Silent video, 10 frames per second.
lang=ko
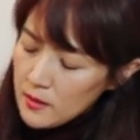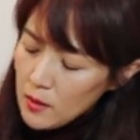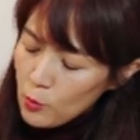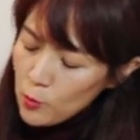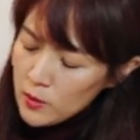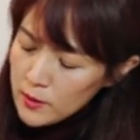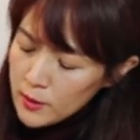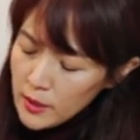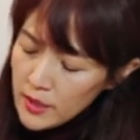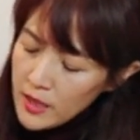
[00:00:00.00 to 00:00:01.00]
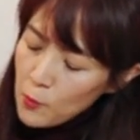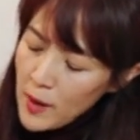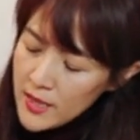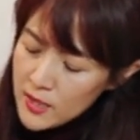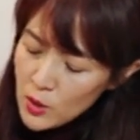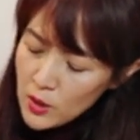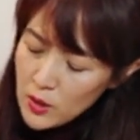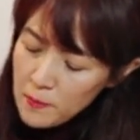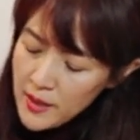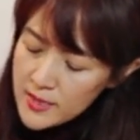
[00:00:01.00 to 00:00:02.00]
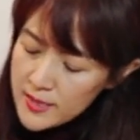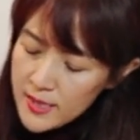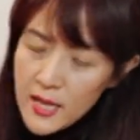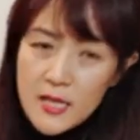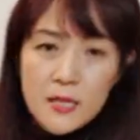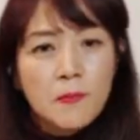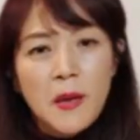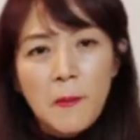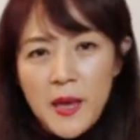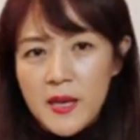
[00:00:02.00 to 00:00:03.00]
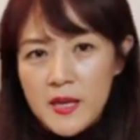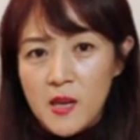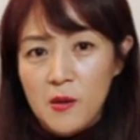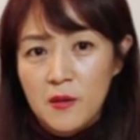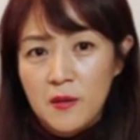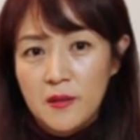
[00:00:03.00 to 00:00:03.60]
a ruler, eraser, pencil case, backpack이에요.